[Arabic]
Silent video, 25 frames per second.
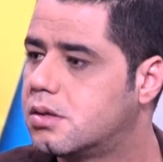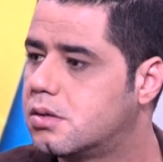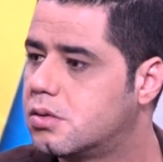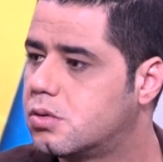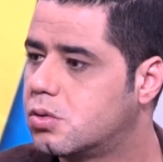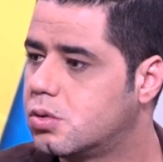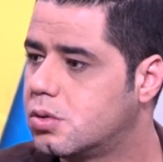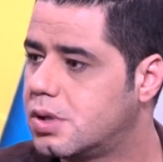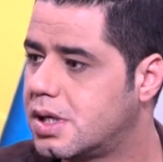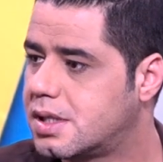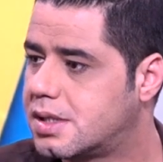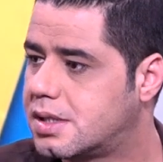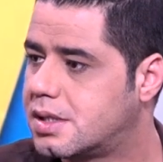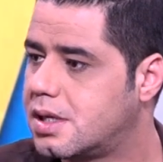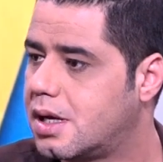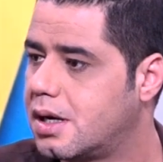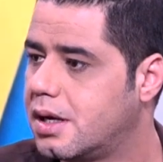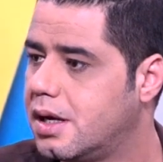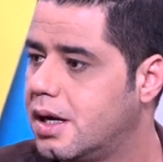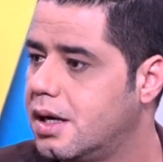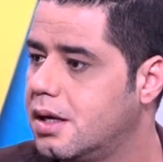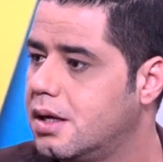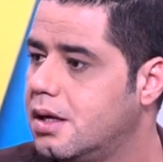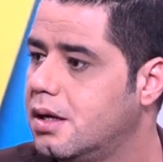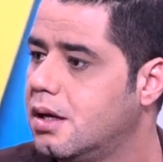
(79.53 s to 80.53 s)
تدستر
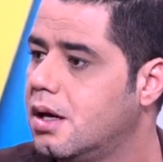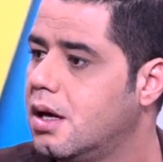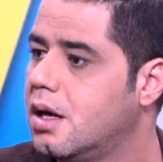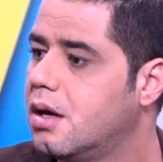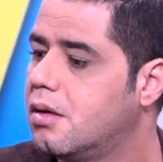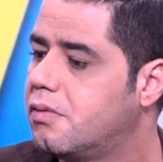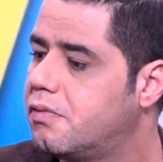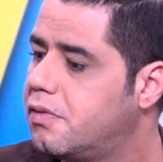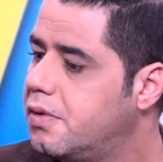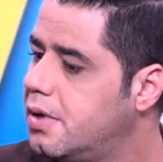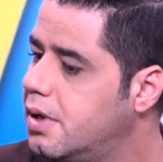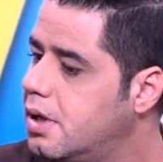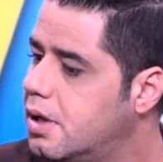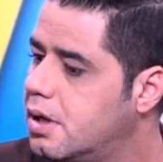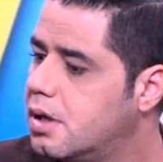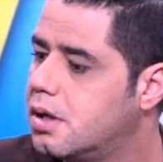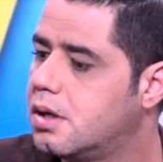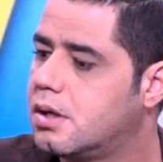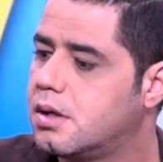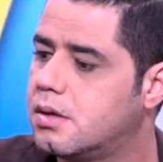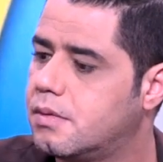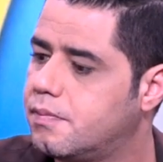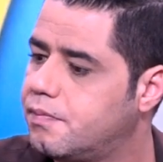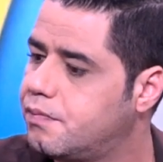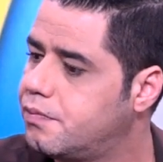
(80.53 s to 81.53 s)
يعني
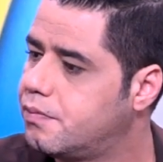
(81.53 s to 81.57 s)
في